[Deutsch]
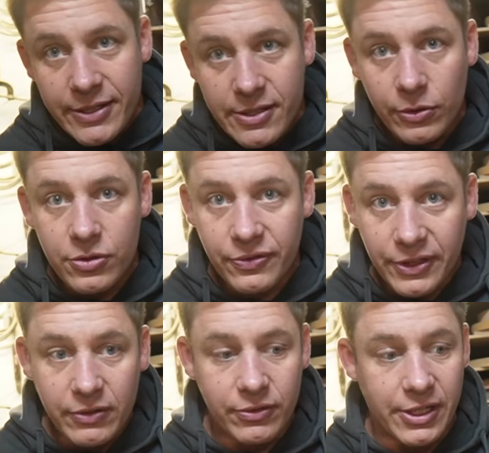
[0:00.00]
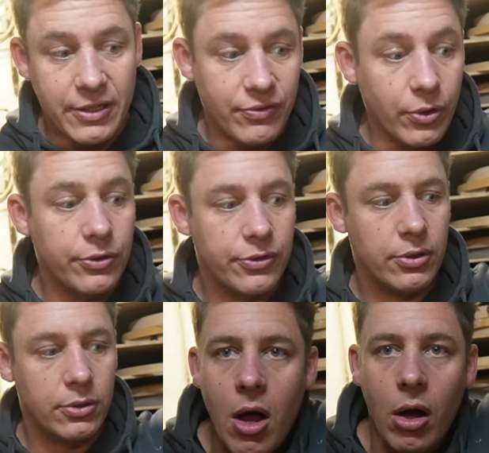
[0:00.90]
Exi auch zufrieden sein
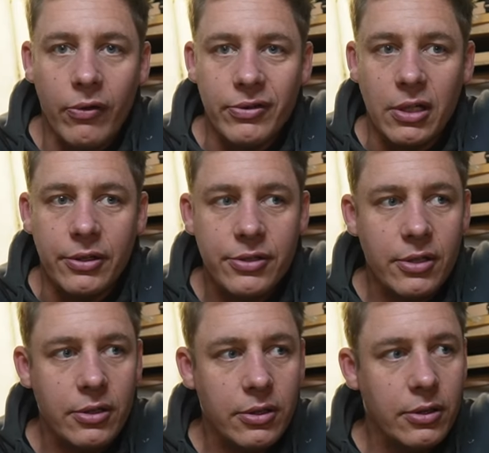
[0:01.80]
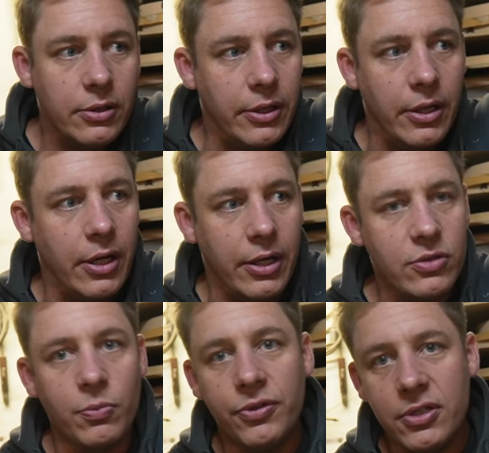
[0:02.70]
wird. Hoffentlich. Naja,
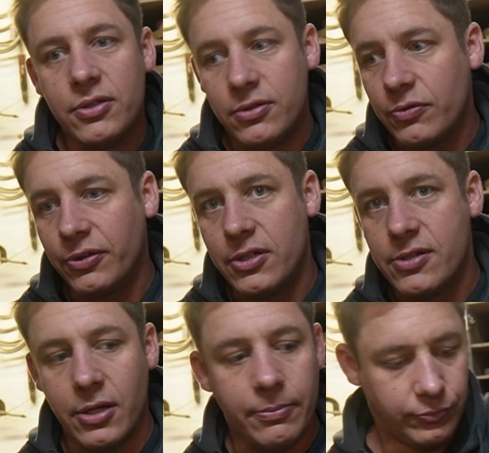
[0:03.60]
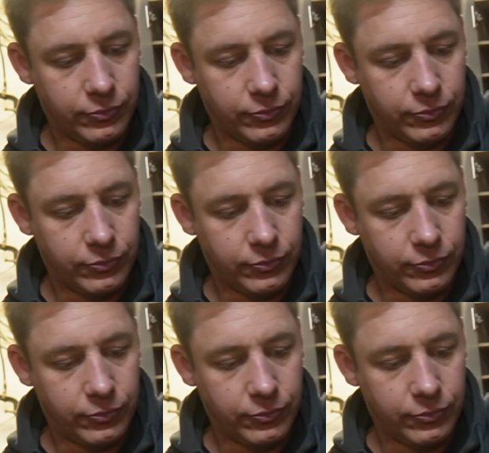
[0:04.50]
eigentlich muss ich zufrieden sein.